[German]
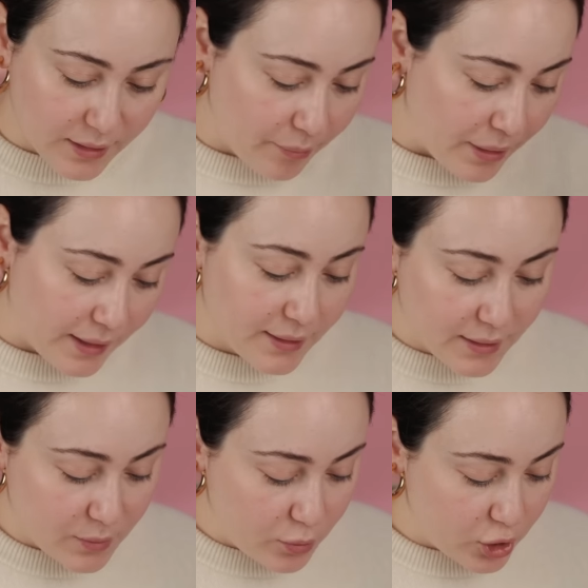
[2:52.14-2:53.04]
Ich habe
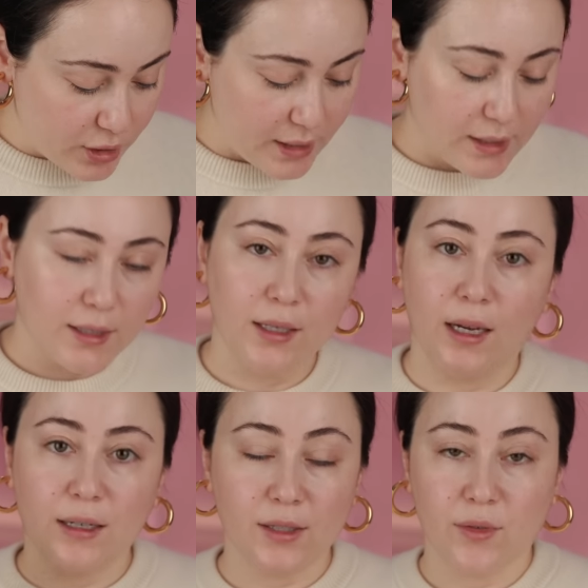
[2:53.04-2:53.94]
einiges bestellt,
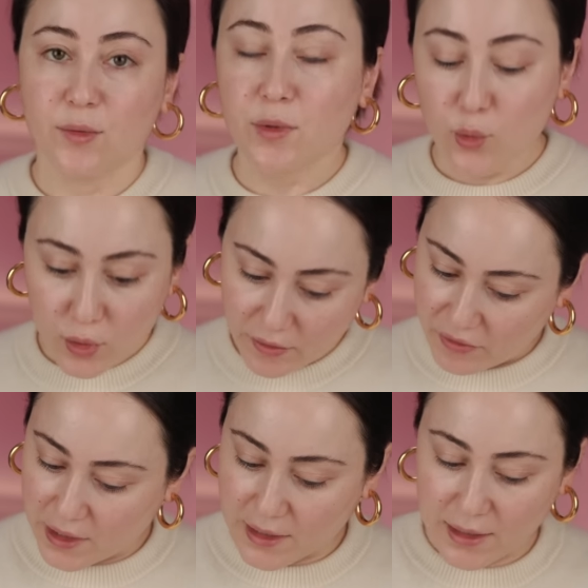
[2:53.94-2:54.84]
alles, was mir gut
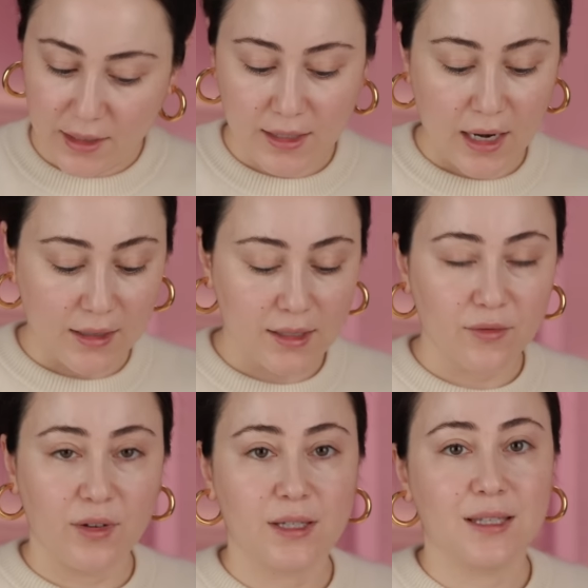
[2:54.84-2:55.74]
gefallen hat,
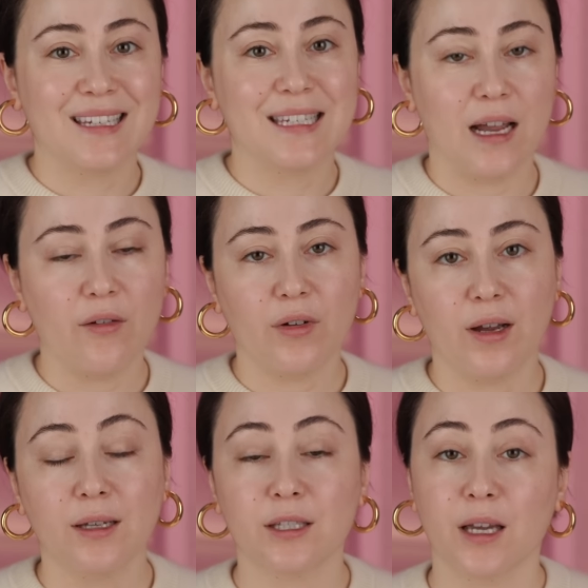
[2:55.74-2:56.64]
alles, was da
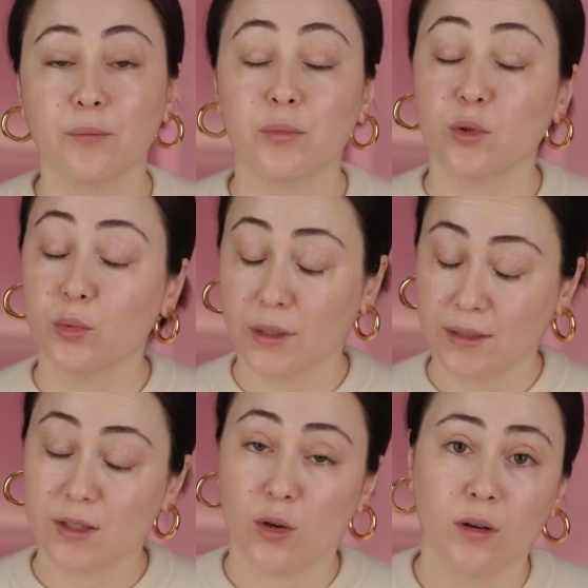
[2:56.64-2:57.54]
war. Ich habe
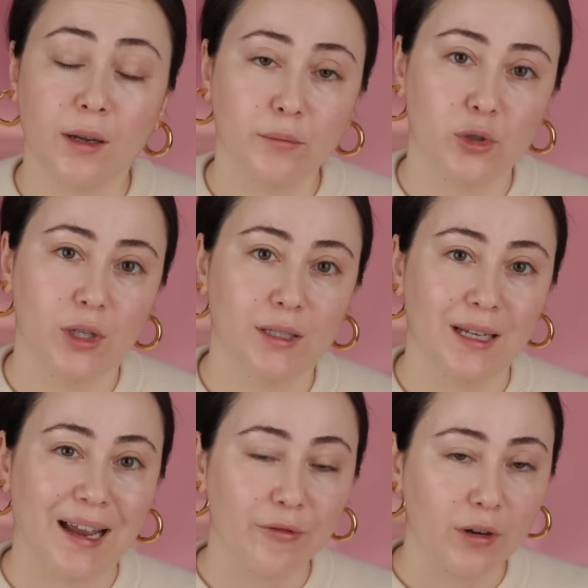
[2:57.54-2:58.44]
übrigens online bestellt,
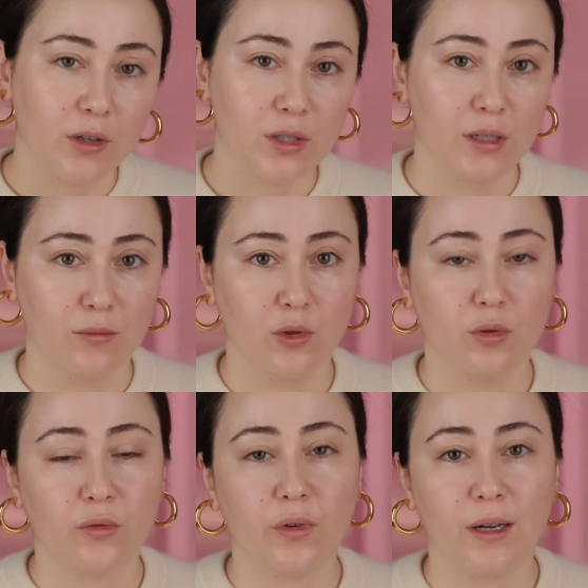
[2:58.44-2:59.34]
einfach aus dem
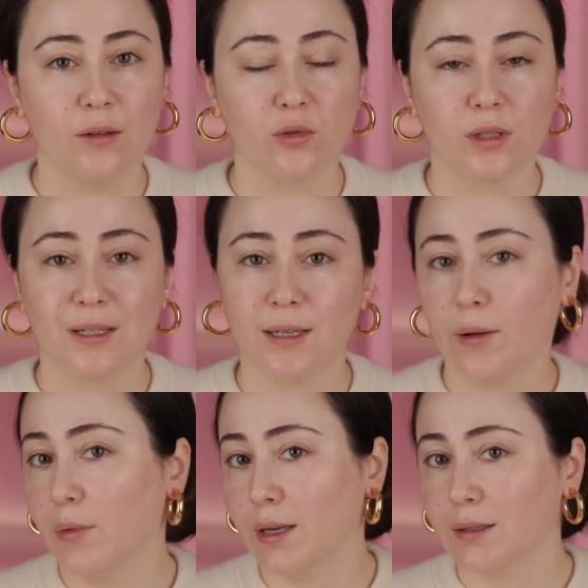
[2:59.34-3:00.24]
Grund, weil unser
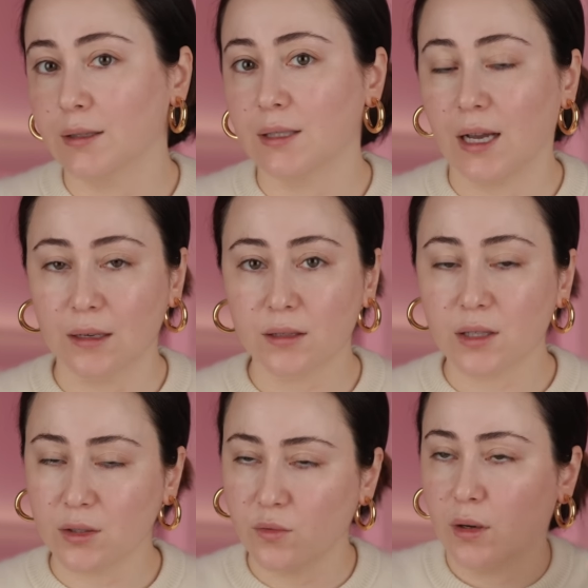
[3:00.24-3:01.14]
DM hat nicht alles.
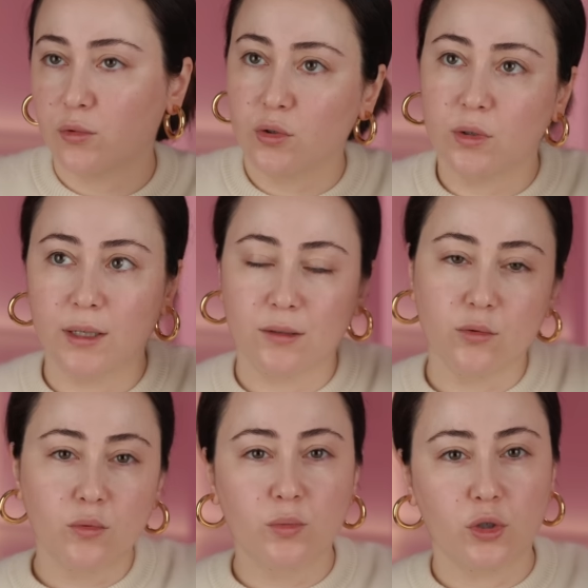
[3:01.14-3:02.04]
Also wir haben schon echt
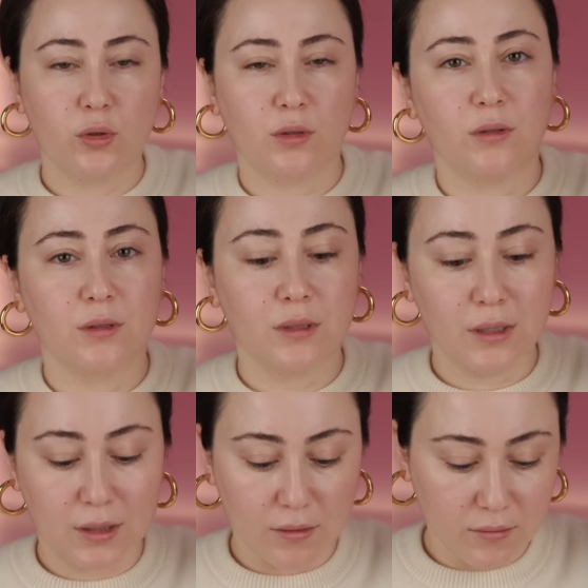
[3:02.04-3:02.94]
gut
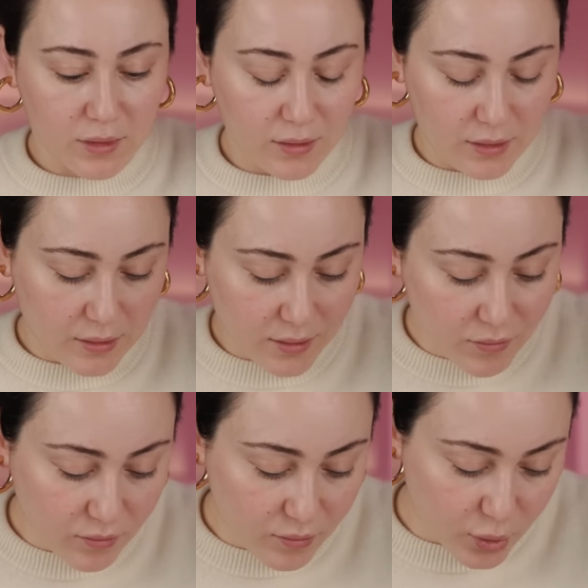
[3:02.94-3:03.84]
bestücktes,
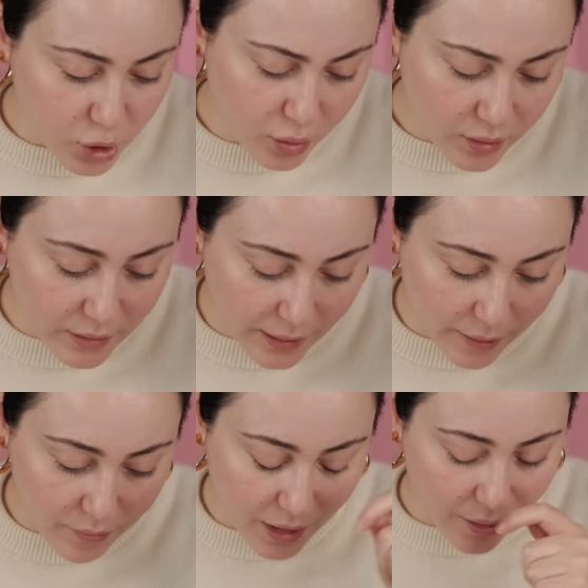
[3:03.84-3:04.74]
bestückten
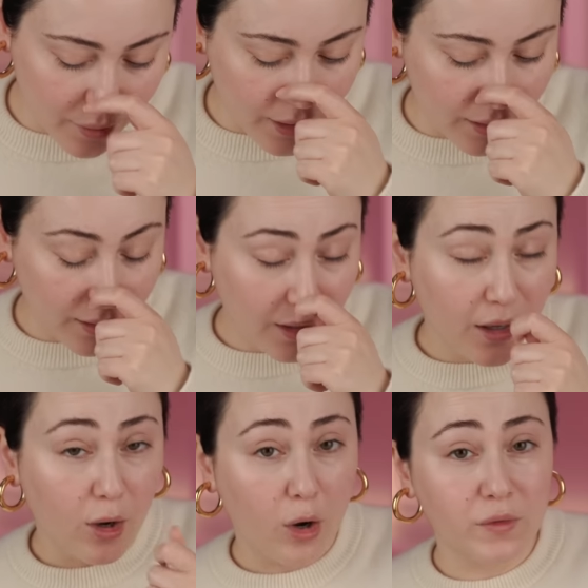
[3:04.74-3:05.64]
DM, aber
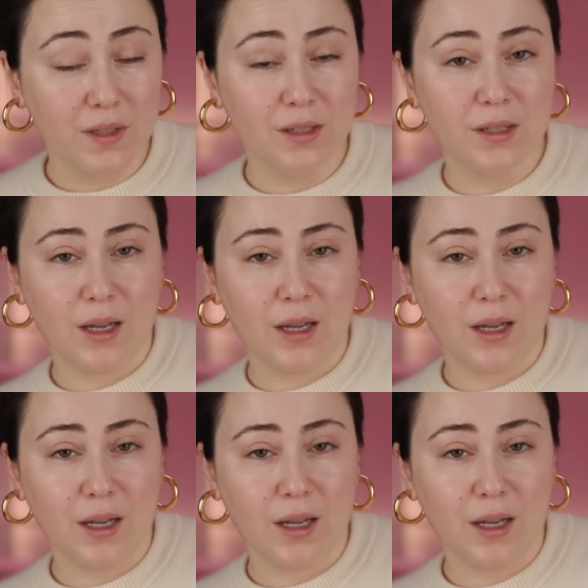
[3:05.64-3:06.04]
Oft sind die